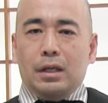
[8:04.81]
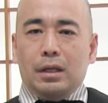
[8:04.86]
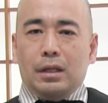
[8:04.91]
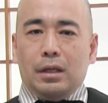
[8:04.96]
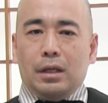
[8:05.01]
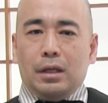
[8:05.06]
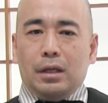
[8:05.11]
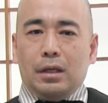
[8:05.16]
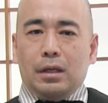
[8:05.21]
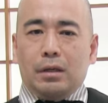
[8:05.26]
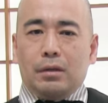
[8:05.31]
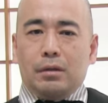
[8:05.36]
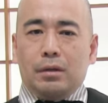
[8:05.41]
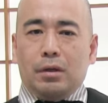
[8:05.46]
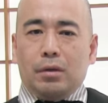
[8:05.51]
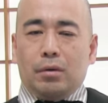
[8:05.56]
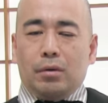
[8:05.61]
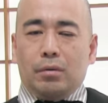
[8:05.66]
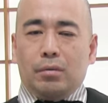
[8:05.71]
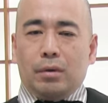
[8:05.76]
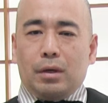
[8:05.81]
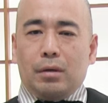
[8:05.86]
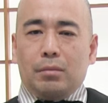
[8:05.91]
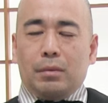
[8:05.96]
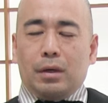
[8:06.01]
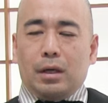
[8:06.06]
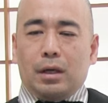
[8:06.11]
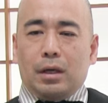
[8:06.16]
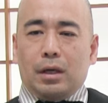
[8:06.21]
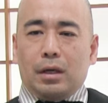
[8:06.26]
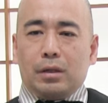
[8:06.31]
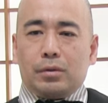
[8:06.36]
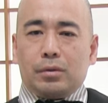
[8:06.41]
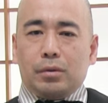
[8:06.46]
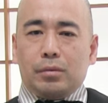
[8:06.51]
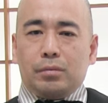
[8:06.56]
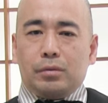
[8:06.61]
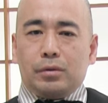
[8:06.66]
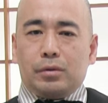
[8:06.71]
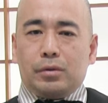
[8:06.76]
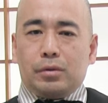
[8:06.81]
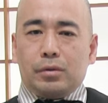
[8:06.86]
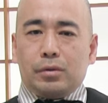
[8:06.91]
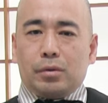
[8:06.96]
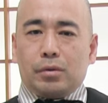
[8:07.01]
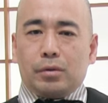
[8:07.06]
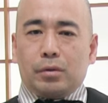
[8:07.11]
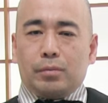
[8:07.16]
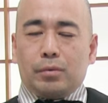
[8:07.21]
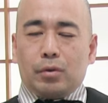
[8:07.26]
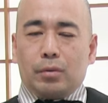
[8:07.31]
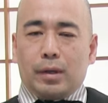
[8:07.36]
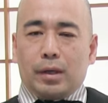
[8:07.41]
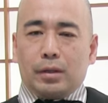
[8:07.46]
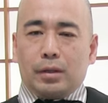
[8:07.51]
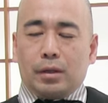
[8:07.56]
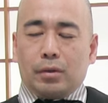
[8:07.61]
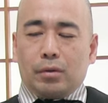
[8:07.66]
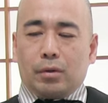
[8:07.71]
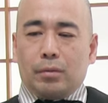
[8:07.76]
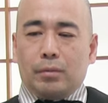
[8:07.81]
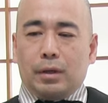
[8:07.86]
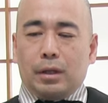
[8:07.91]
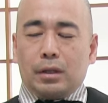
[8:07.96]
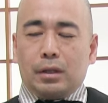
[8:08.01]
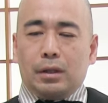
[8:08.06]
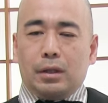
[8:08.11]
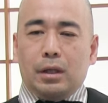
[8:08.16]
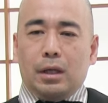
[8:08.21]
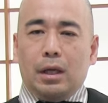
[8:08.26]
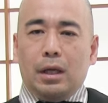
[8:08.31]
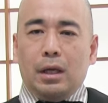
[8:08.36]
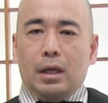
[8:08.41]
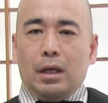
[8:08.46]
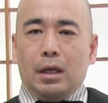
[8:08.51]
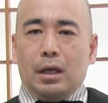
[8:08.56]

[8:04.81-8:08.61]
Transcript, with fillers: えー、日本はまあそういう中国のプロパガンダとかもあって、